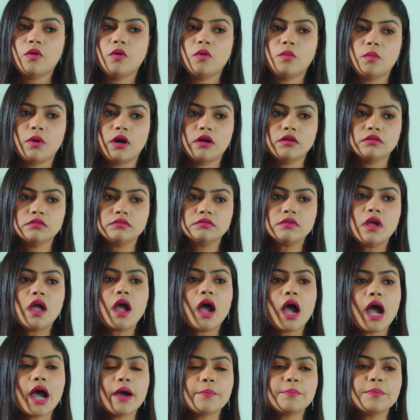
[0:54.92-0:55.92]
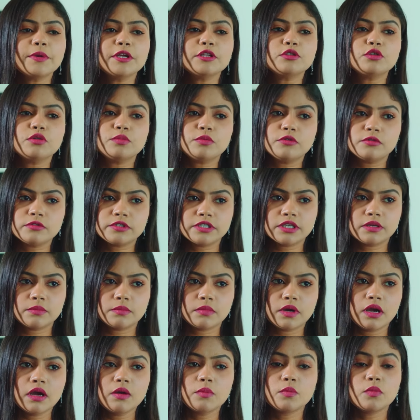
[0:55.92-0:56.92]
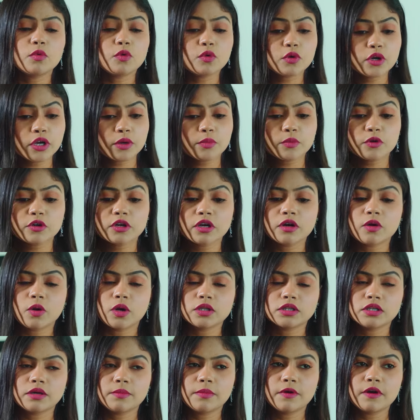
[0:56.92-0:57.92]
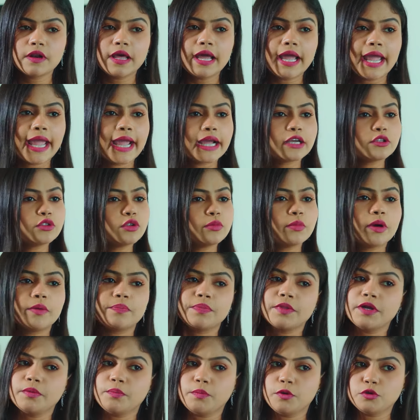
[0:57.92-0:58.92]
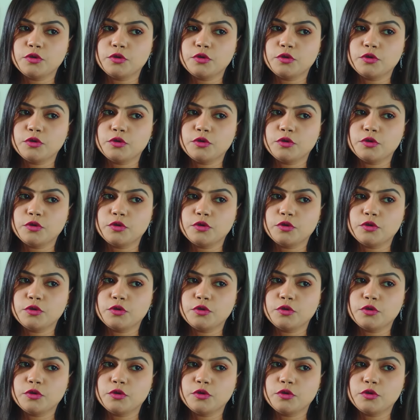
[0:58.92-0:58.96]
ও মা আপনিই তো বলছেন মা মুখে মুখে কথা বলা একদম আপনার